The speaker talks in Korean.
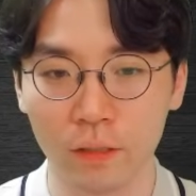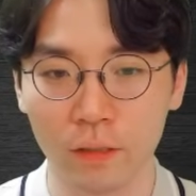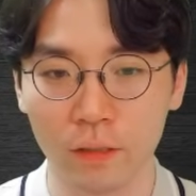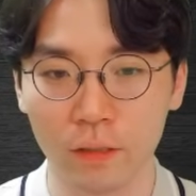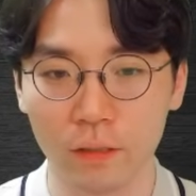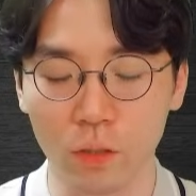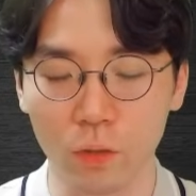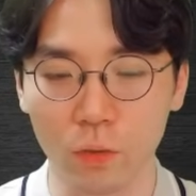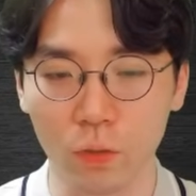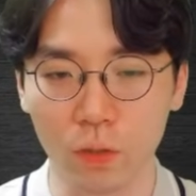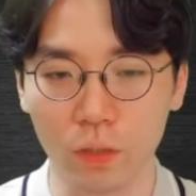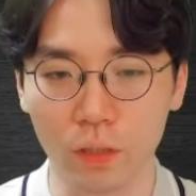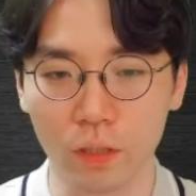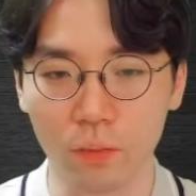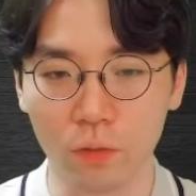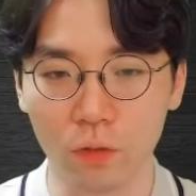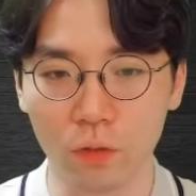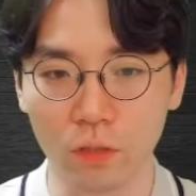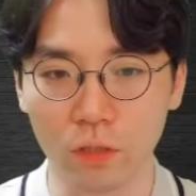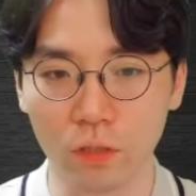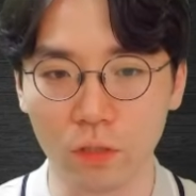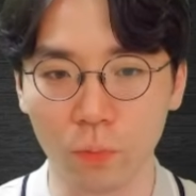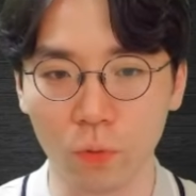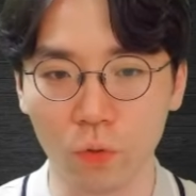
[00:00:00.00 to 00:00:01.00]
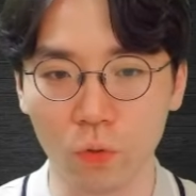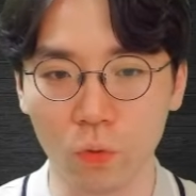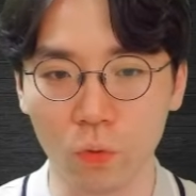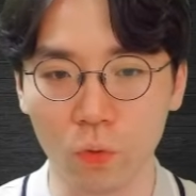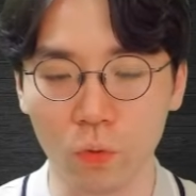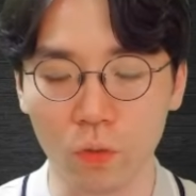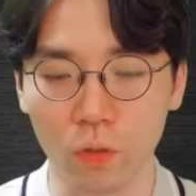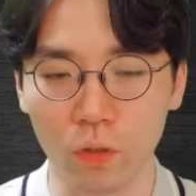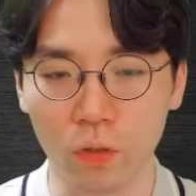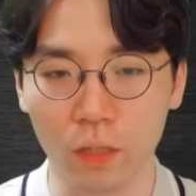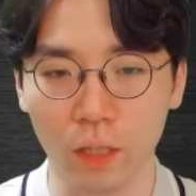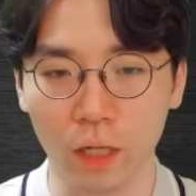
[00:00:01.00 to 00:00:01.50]
자, 이렇게 되면 이제 폰도
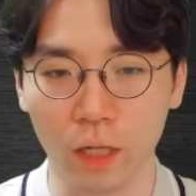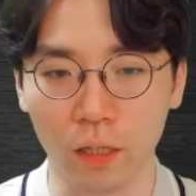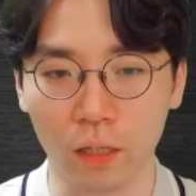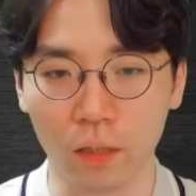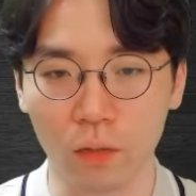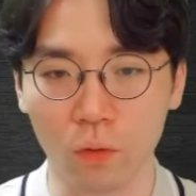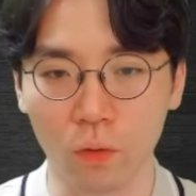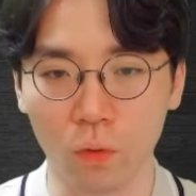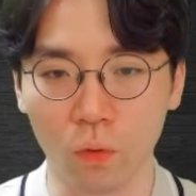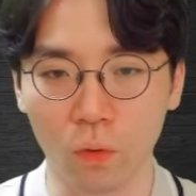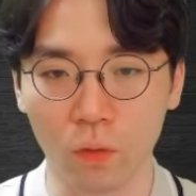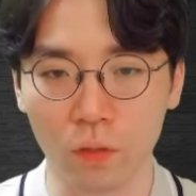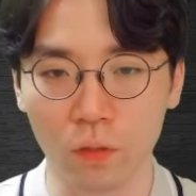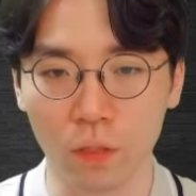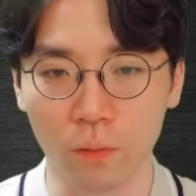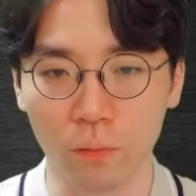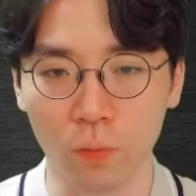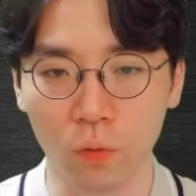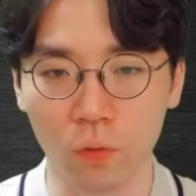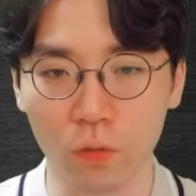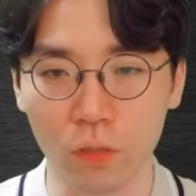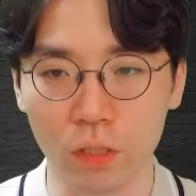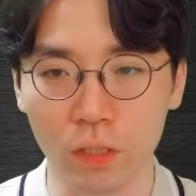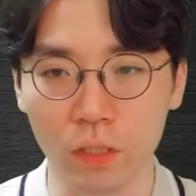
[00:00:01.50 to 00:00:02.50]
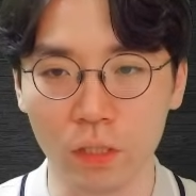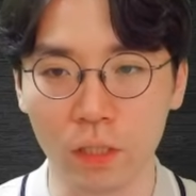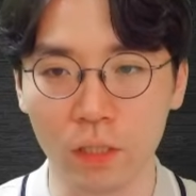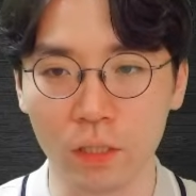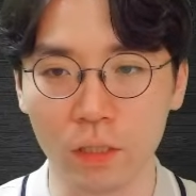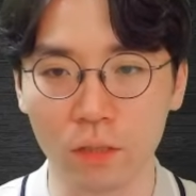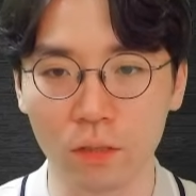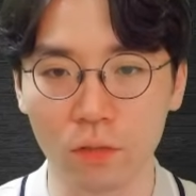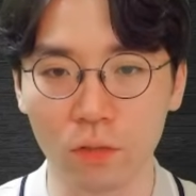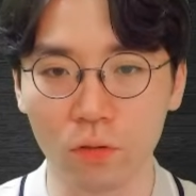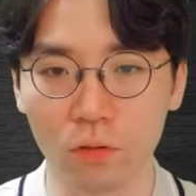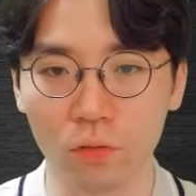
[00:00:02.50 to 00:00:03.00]
공격을 당했고 일단 폰을
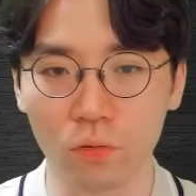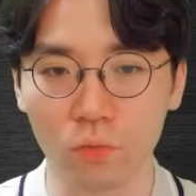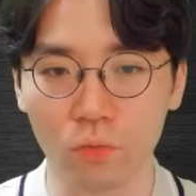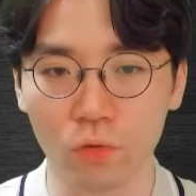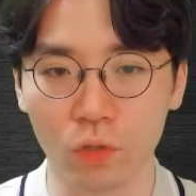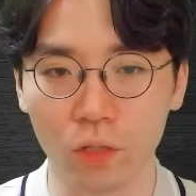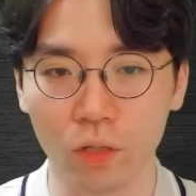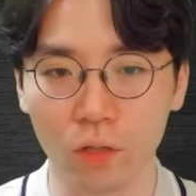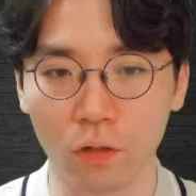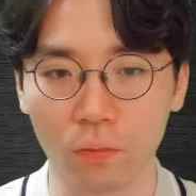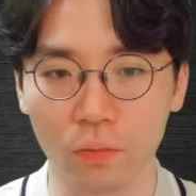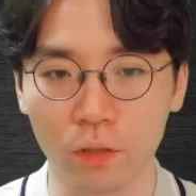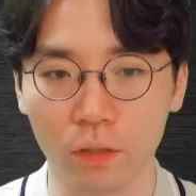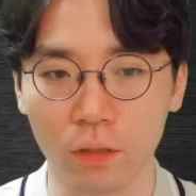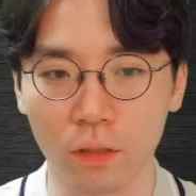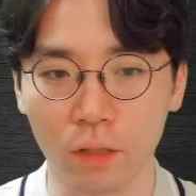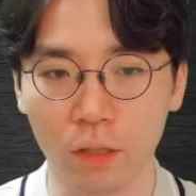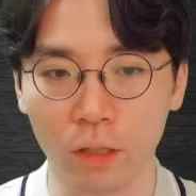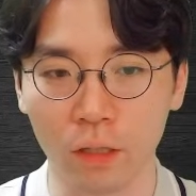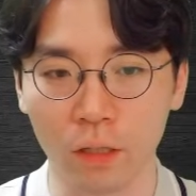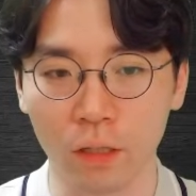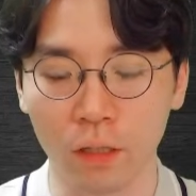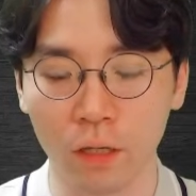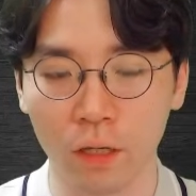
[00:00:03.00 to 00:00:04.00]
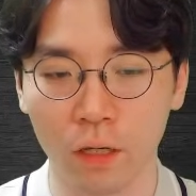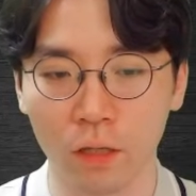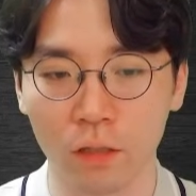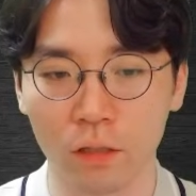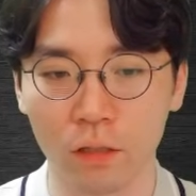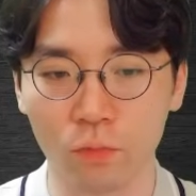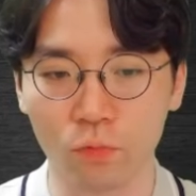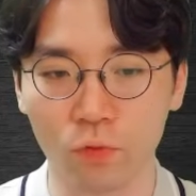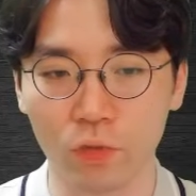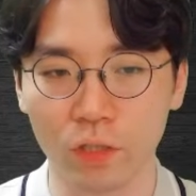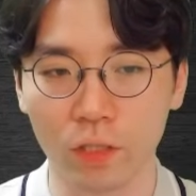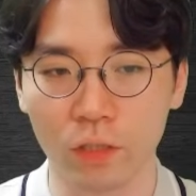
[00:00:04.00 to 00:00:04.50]
지키는 거는 무리가 없는데 근데
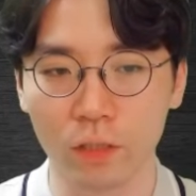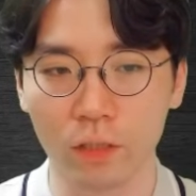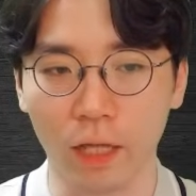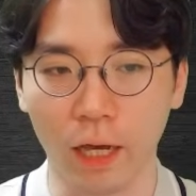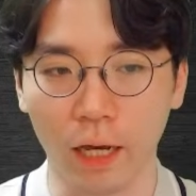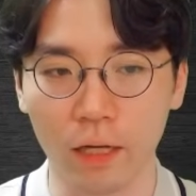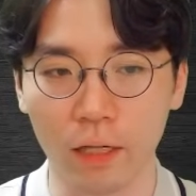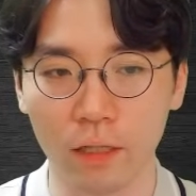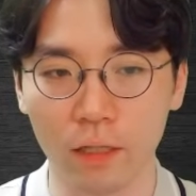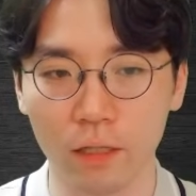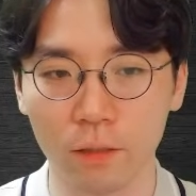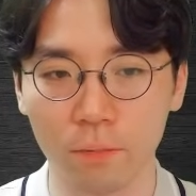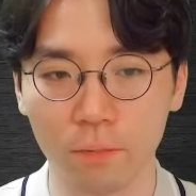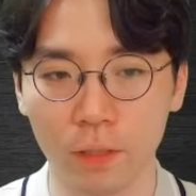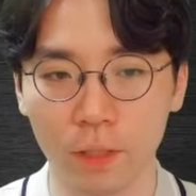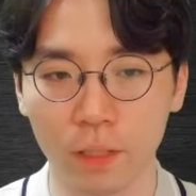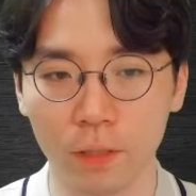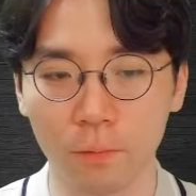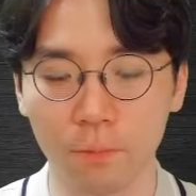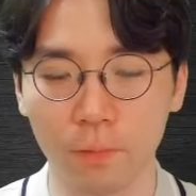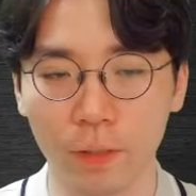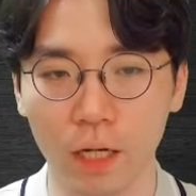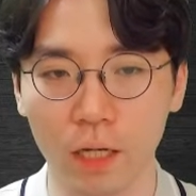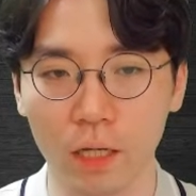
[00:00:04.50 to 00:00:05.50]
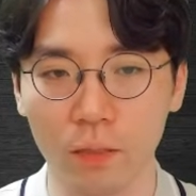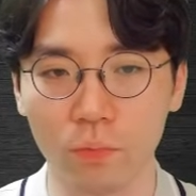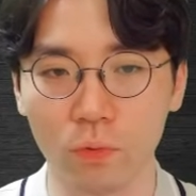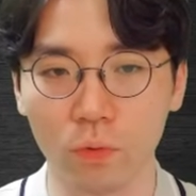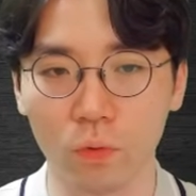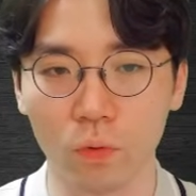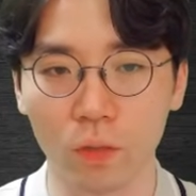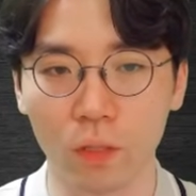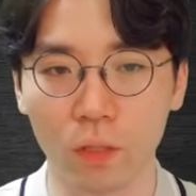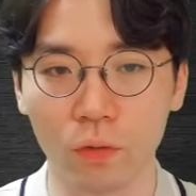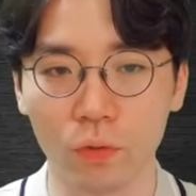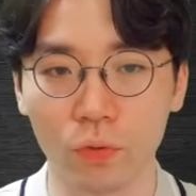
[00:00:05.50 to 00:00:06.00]
문제는 나이트 B5
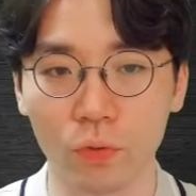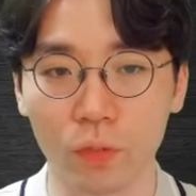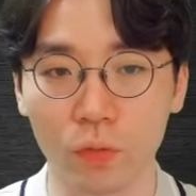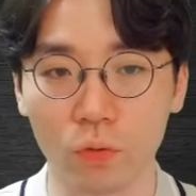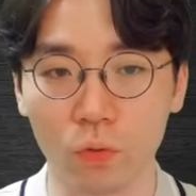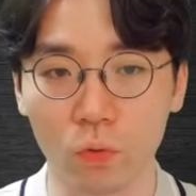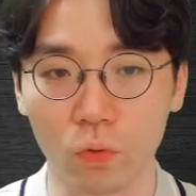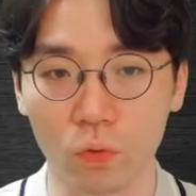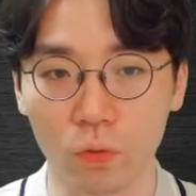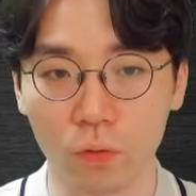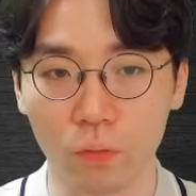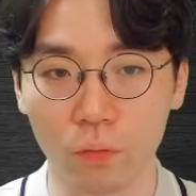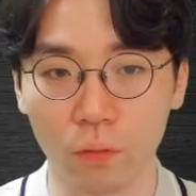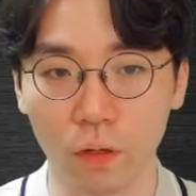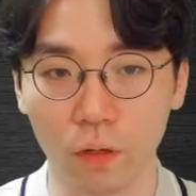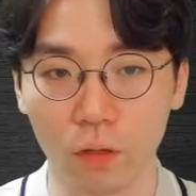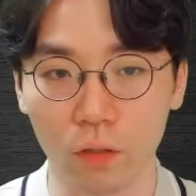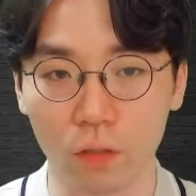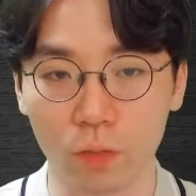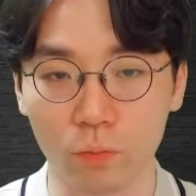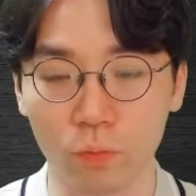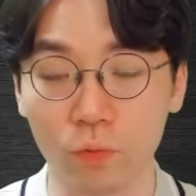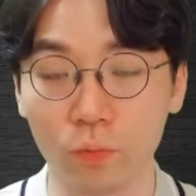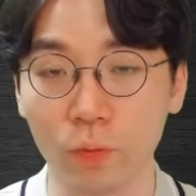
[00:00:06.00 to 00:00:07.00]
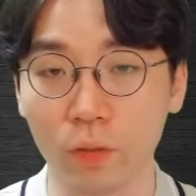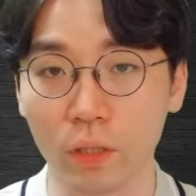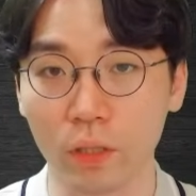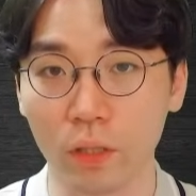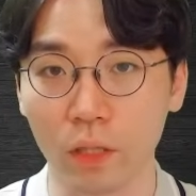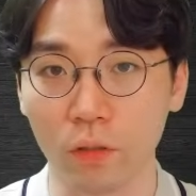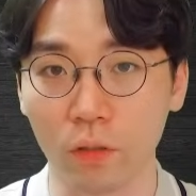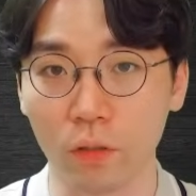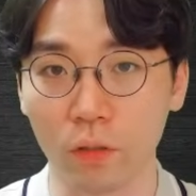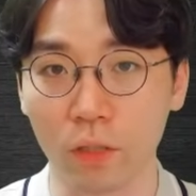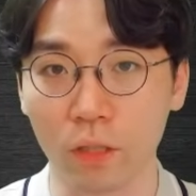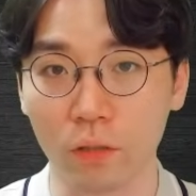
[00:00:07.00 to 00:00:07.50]
올라오는 게 조금 어, 이제 불편하게
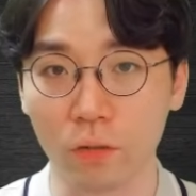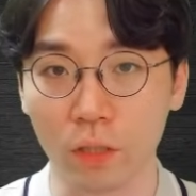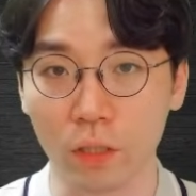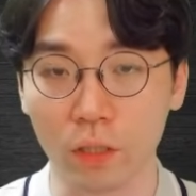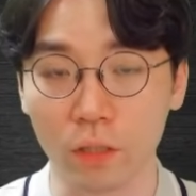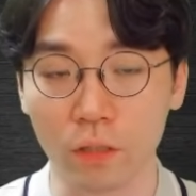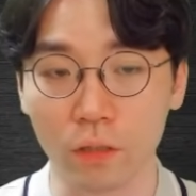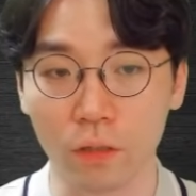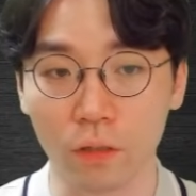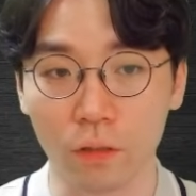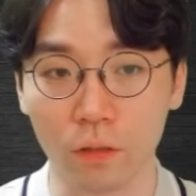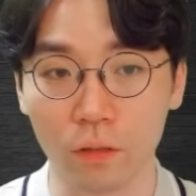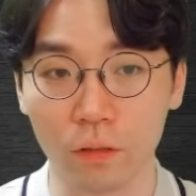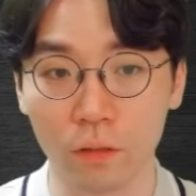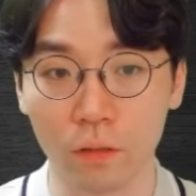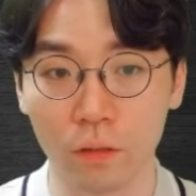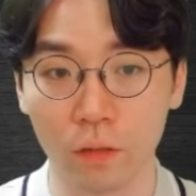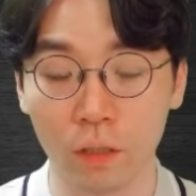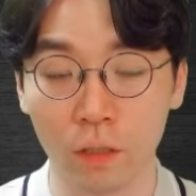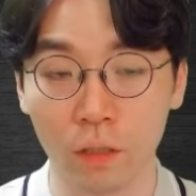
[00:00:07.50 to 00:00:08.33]
걸리게 되겠어요.